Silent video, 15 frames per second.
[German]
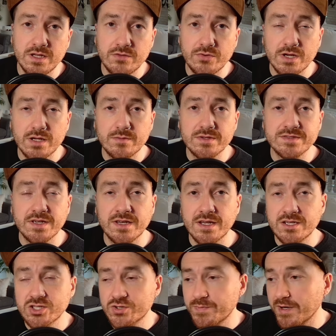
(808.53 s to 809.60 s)
FIFA gibt es dann
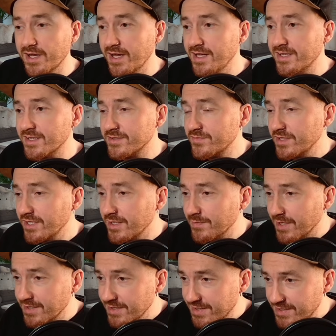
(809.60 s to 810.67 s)
ein Gespräch, das wirklich mal
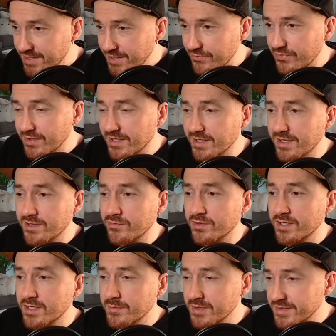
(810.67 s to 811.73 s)
in die Tiefe geht und in
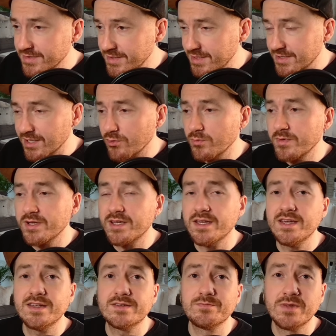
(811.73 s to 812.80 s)
dem es nicht darum
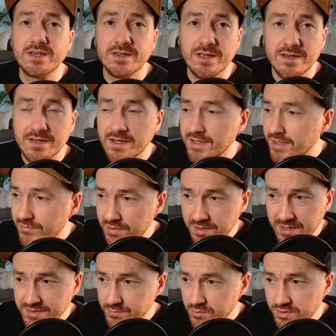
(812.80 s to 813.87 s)
geht, miteinander irgendwie
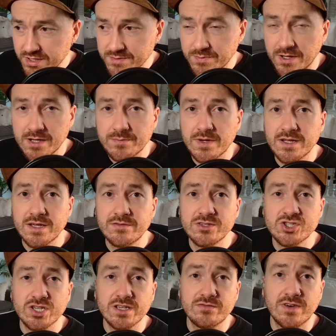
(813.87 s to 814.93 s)
jetzt möglichst bald mal irgendwie einen
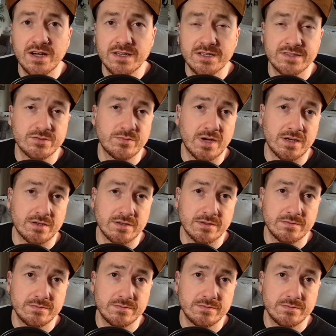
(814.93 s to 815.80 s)
Schritt weiter zu machen.